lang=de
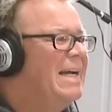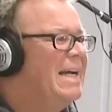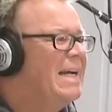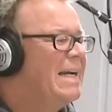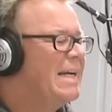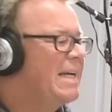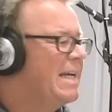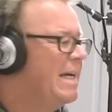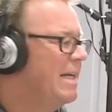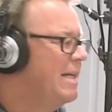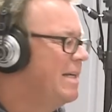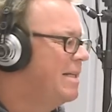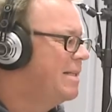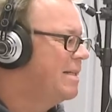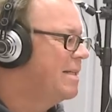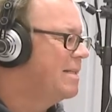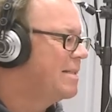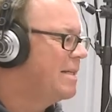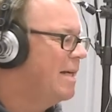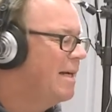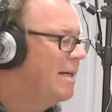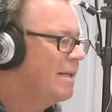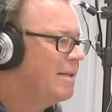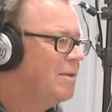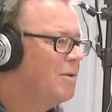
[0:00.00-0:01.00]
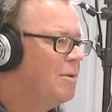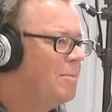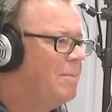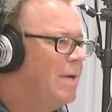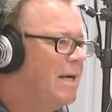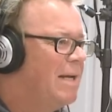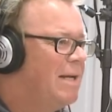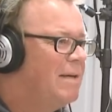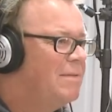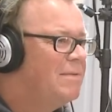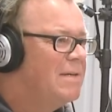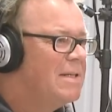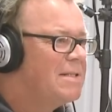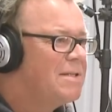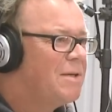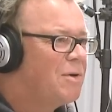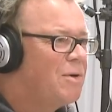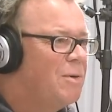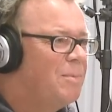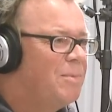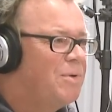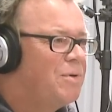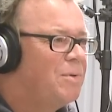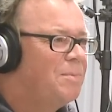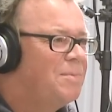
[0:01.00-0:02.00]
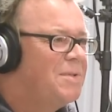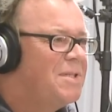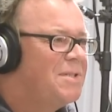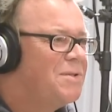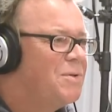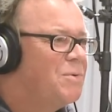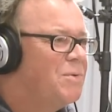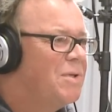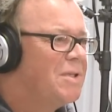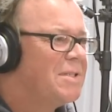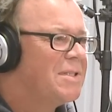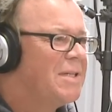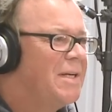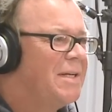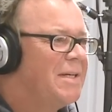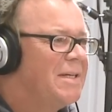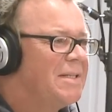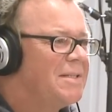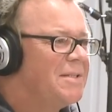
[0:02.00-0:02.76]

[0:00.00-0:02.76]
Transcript: Äh, kann ich dir sagen, normal normalerweise komme ich um diese Uhrzeit